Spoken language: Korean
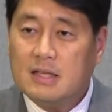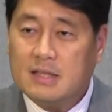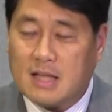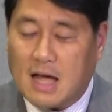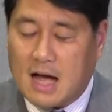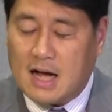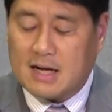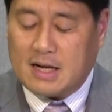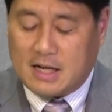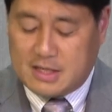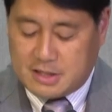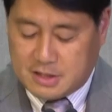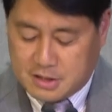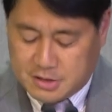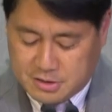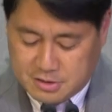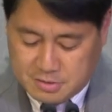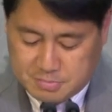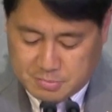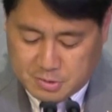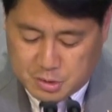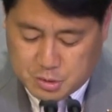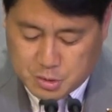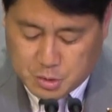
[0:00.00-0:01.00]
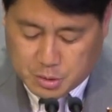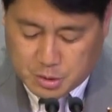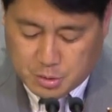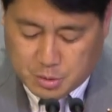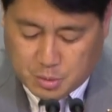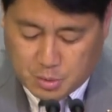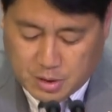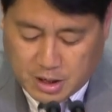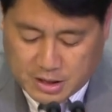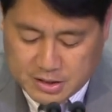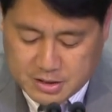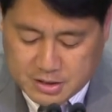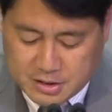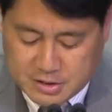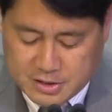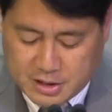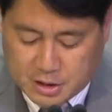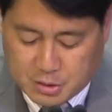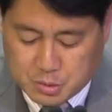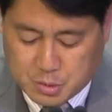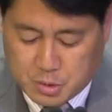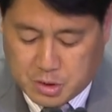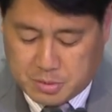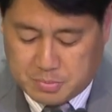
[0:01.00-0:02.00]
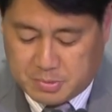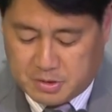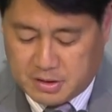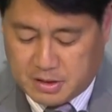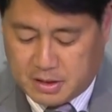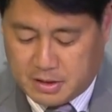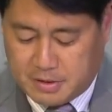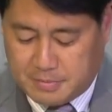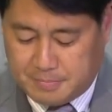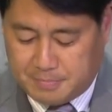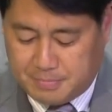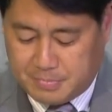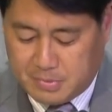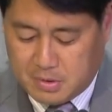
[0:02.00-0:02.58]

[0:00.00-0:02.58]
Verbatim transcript: 다 같은 민족이고 같은 장소입니다.